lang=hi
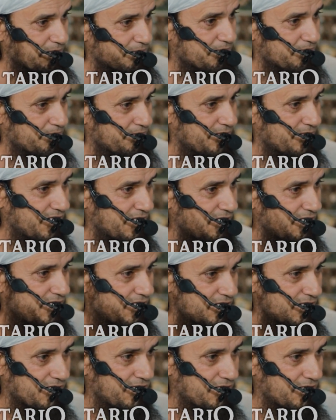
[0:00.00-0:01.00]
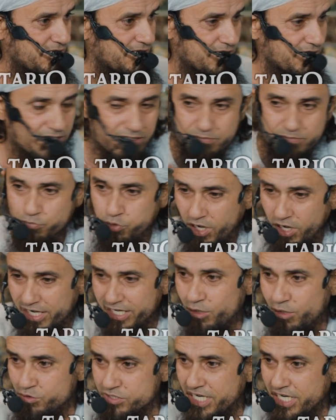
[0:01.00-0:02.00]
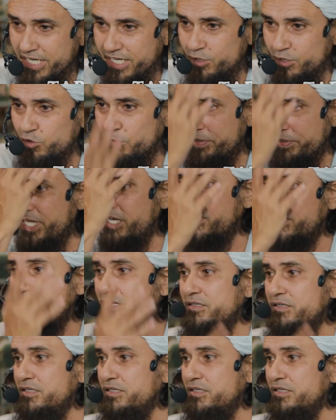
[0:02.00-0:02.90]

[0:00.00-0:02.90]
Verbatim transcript: जब पुरानी हो जाएगी तो फिर